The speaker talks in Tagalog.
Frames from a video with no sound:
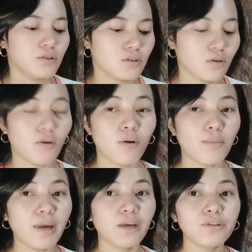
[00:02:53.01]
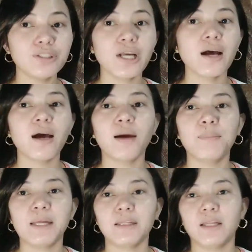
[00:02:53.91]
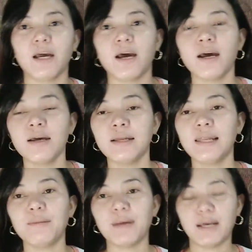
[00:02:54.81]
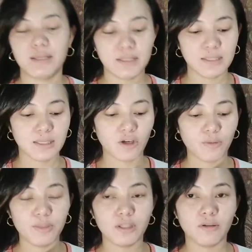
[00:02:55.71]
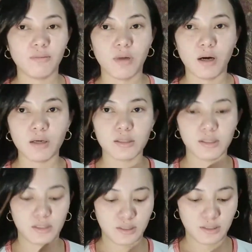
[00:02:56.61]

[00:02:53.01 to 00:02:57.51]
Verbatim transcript: So, meron siyang apat na laman sa loob nitong box.